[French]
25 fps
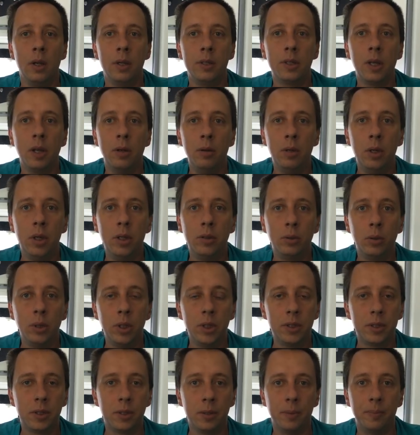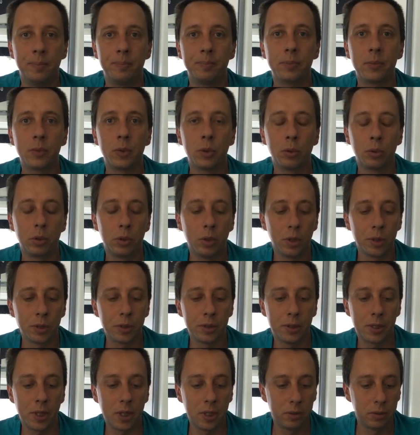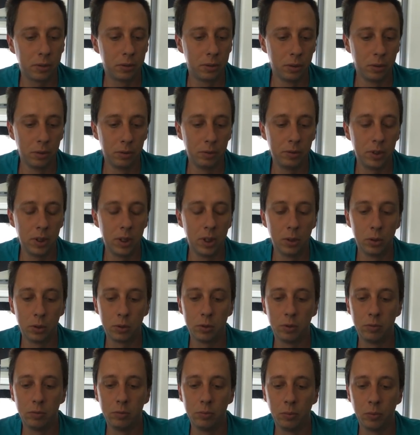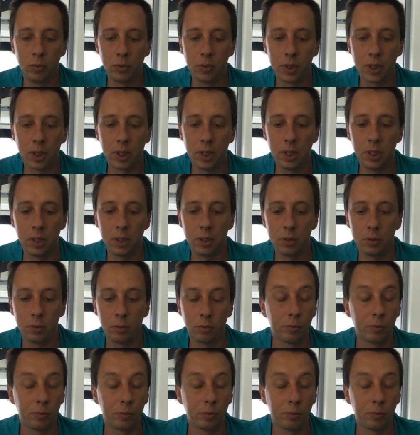Salut les touristes Donc dans cette vidéo je vais vous montrer,